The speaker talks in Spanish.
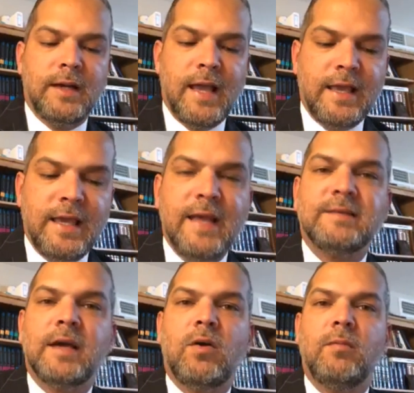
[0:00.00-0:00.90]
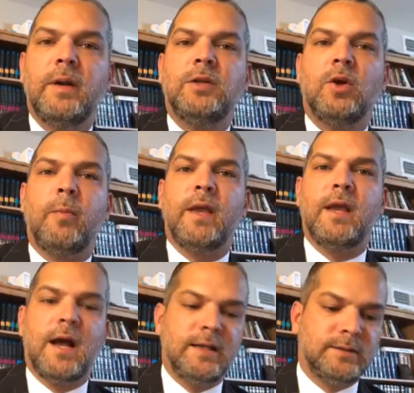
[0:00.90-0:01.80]
en quién se convirtió
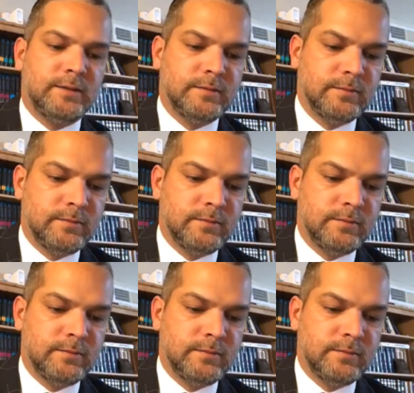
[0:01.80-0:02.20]
Pinjas,